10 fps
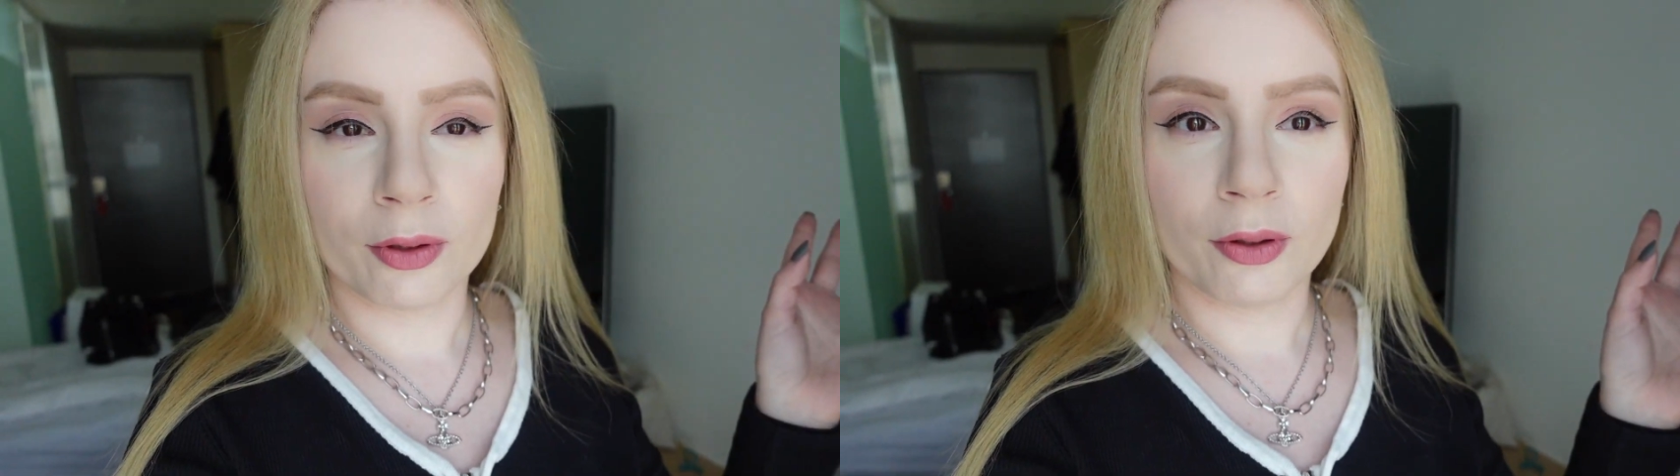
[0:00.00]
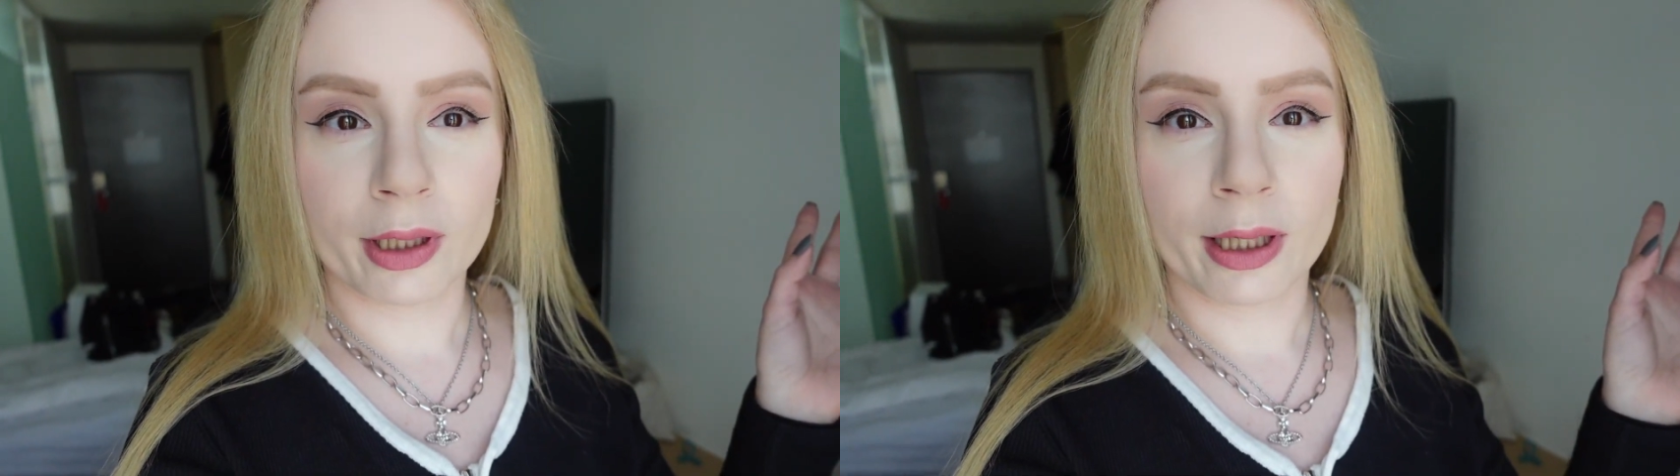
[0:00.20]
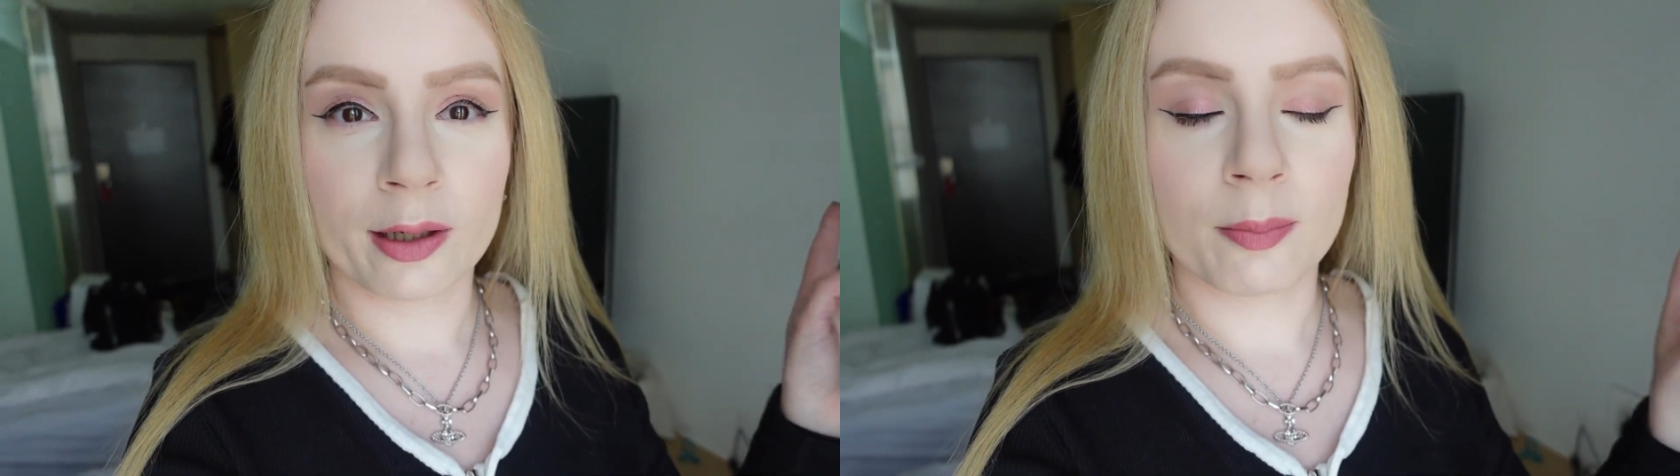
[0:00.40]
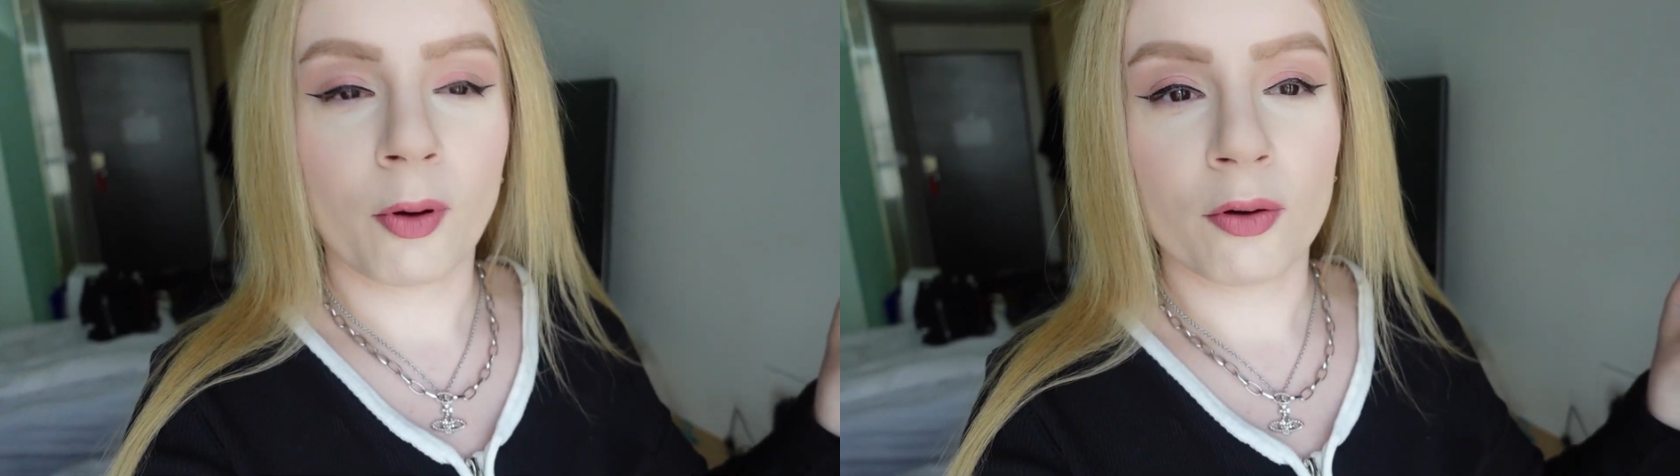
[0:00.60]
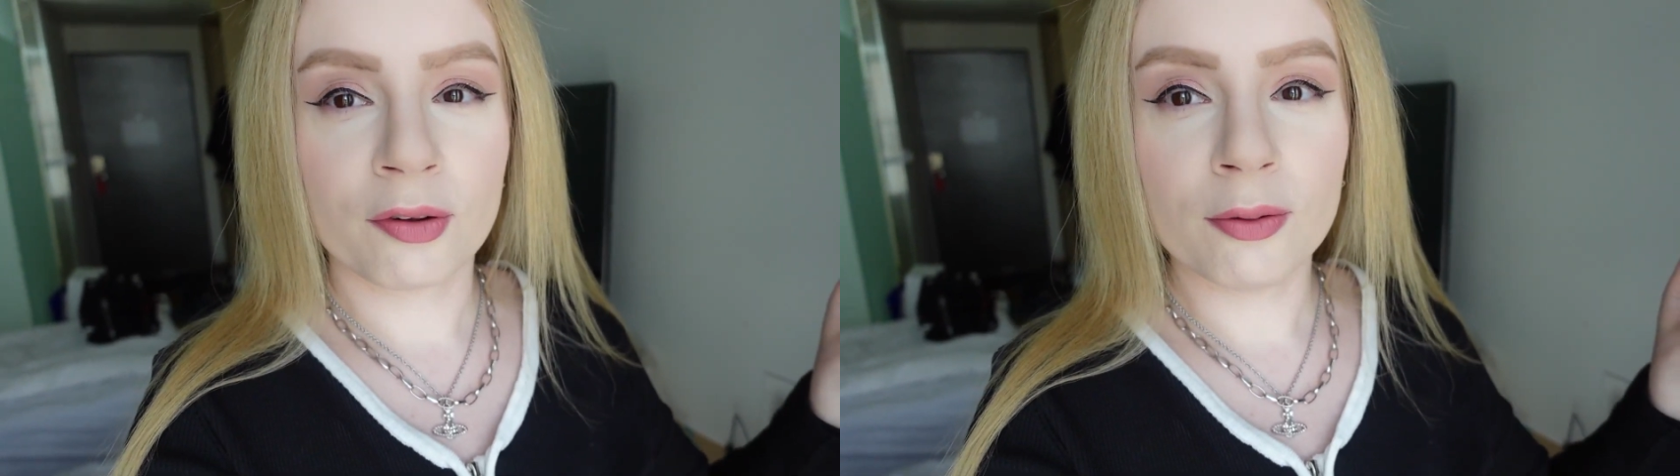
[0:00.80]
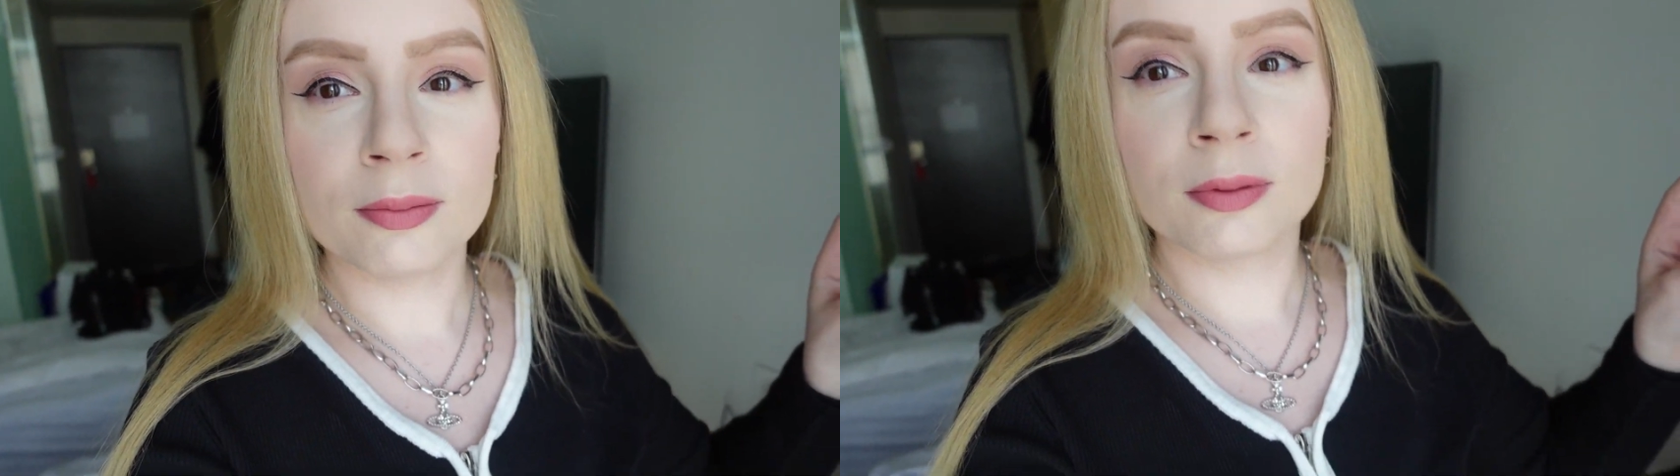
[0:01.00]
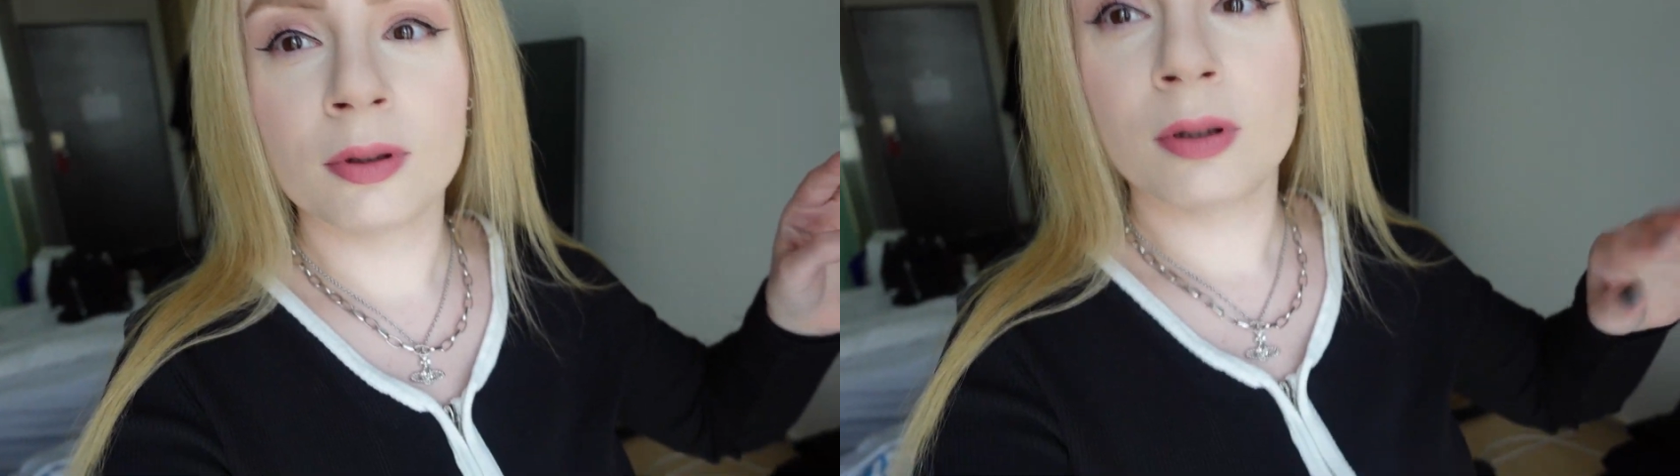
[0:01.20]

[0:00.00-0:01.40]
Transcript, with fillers: gli occhi a riposo